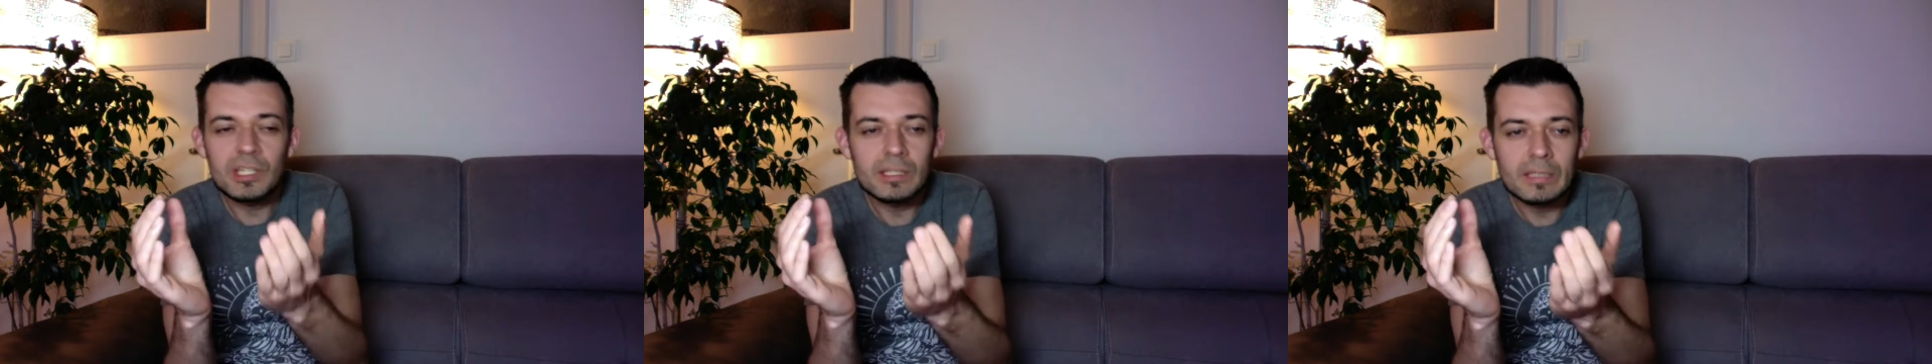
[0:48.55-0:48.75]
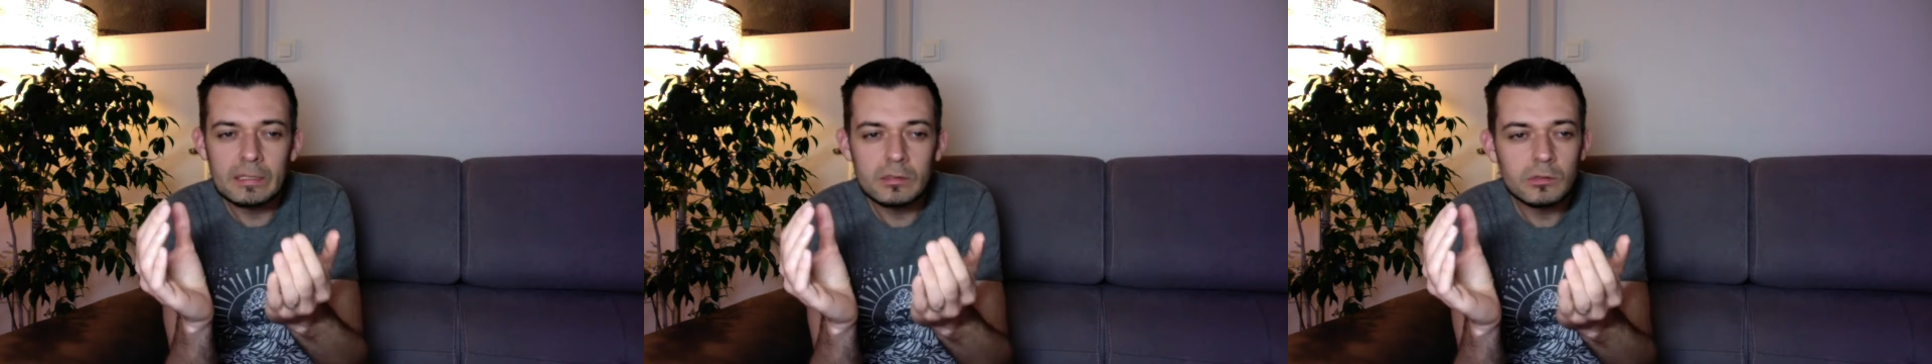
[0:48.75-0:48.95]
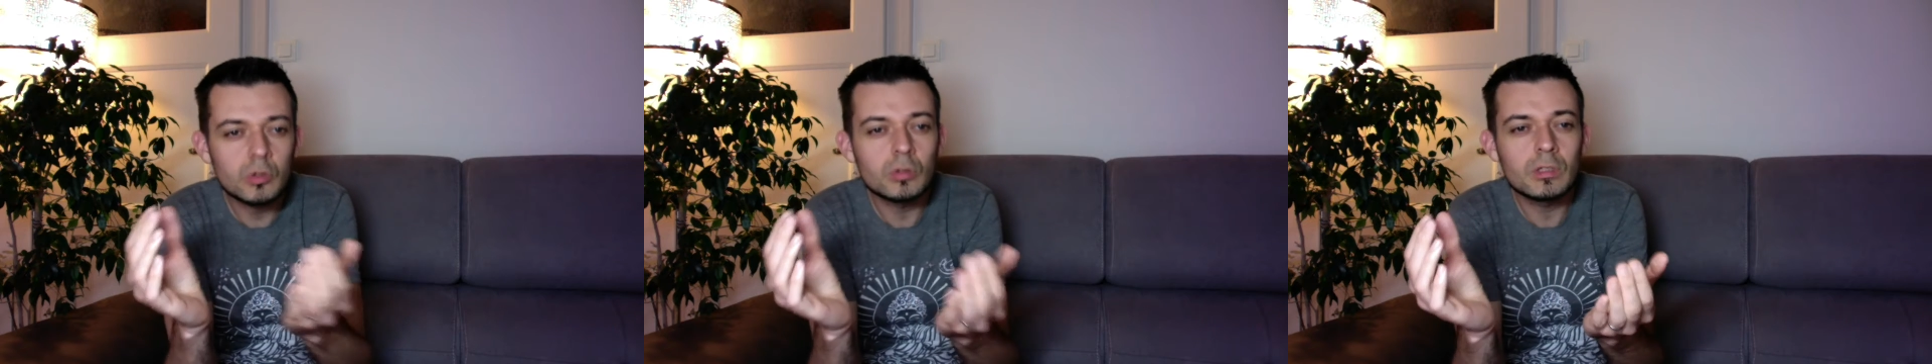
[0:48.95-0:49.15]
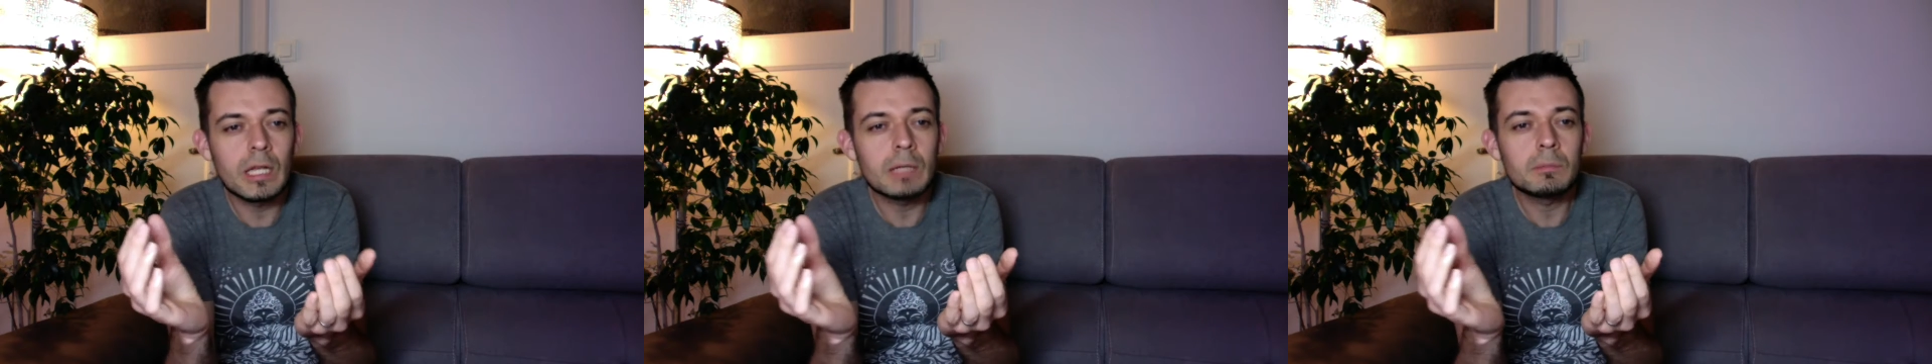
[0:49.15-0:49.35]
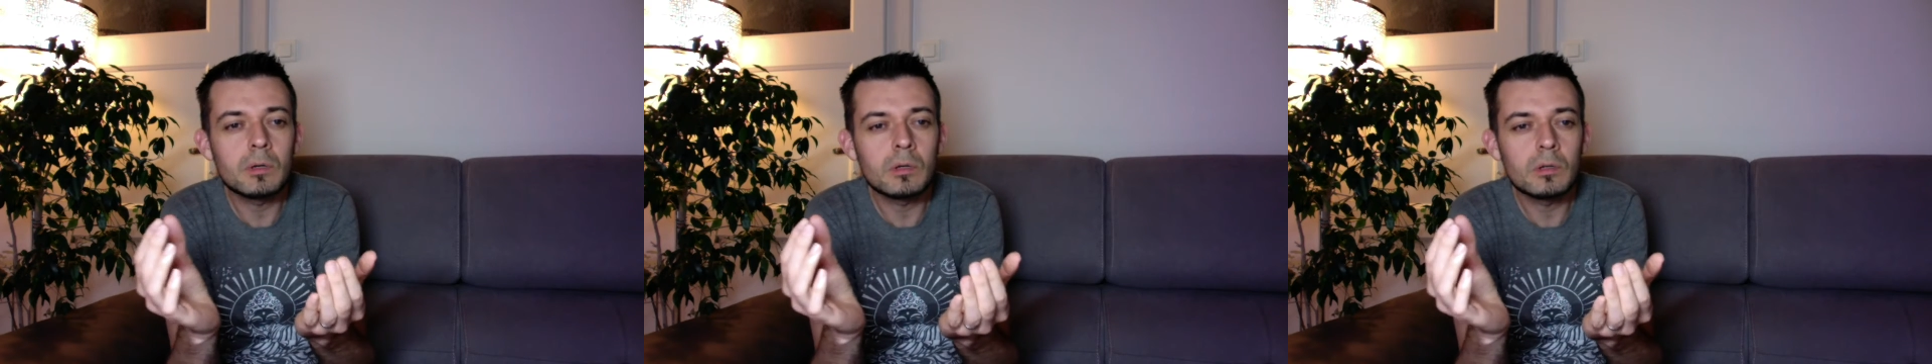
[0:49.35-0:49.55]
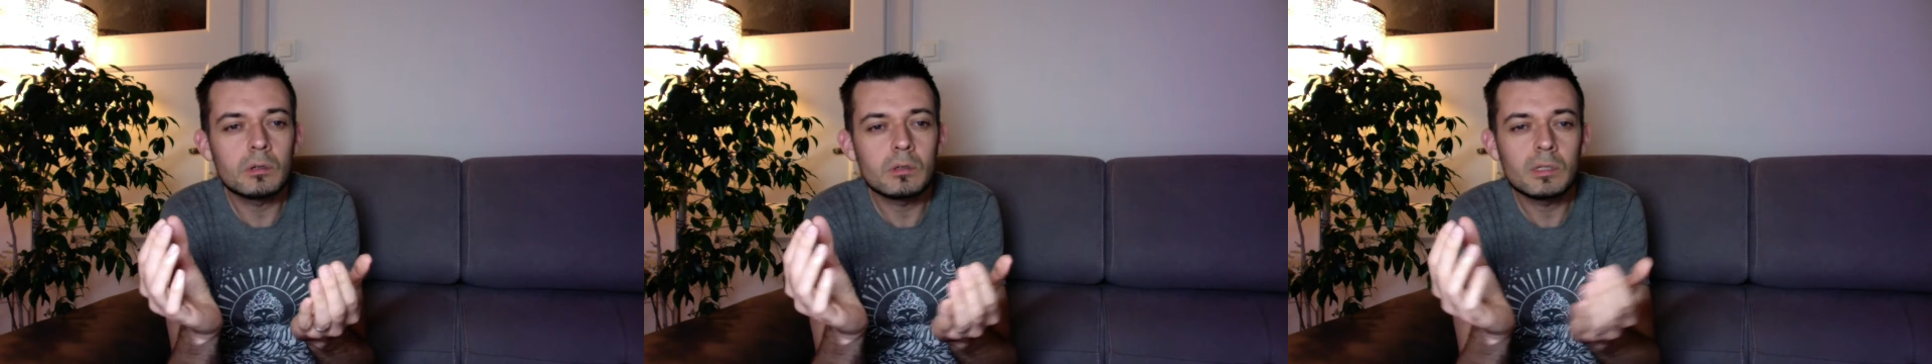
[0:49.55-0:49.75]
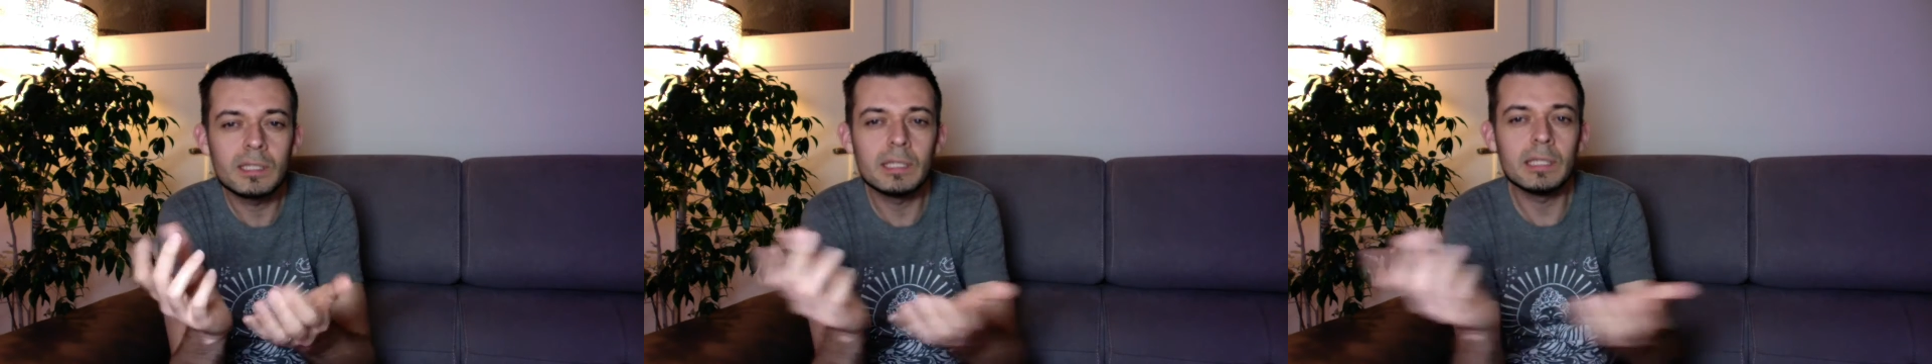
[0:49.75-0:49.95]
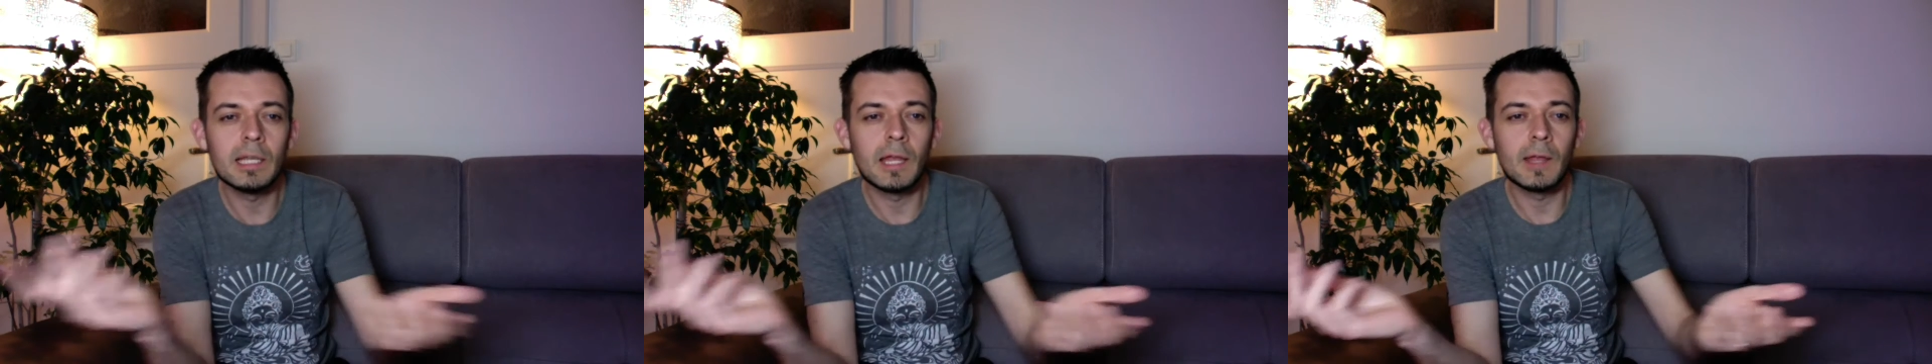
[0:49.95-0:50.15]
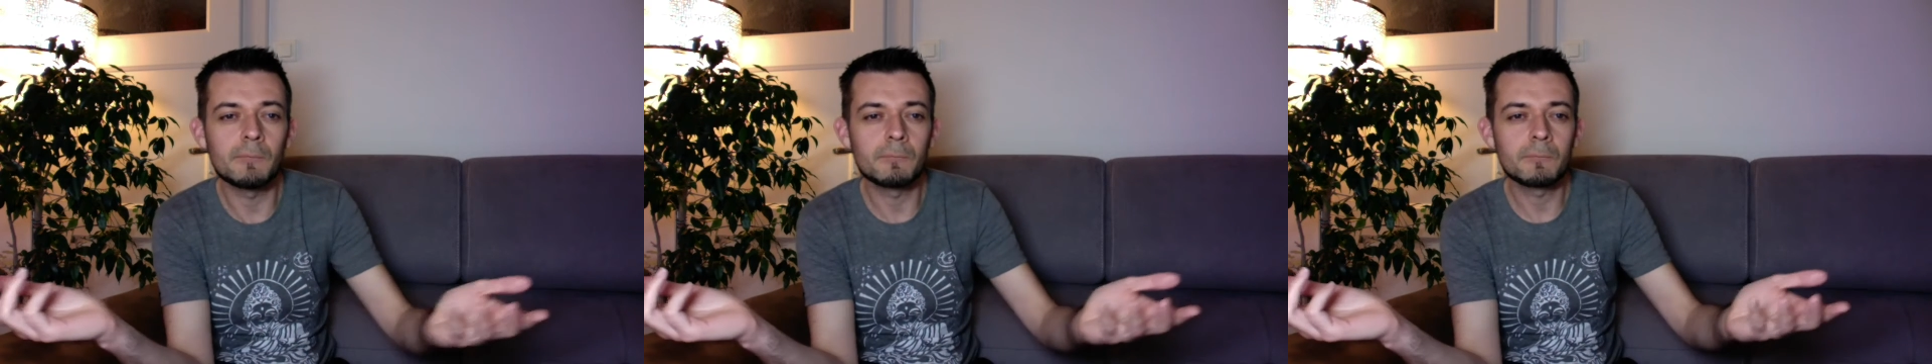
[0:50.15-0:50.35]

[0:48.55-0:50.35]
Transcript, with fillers: d'être totalement qui il est.